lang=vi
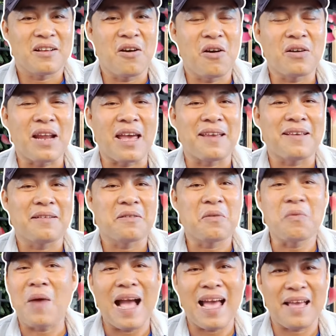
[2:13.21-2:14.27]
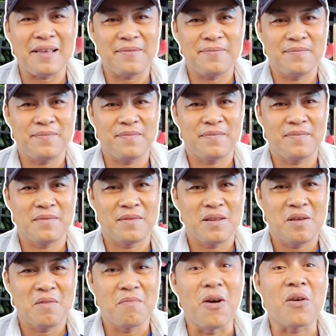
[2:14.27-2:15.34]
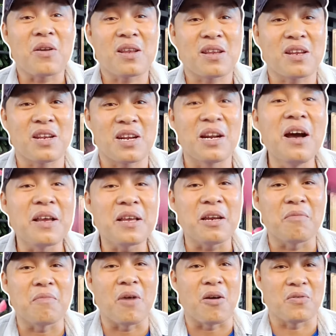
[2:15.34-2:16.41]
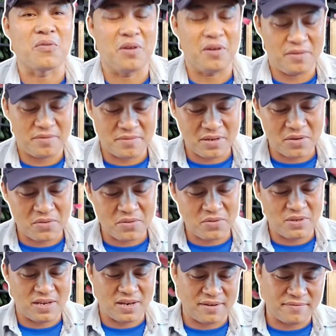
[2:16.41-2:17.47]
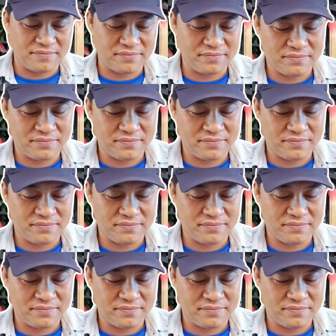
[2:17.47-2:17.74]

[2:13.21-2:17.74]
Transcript: con này nó quá ác bỏ rơi cái đồng bọn của nó là cô chú anh chị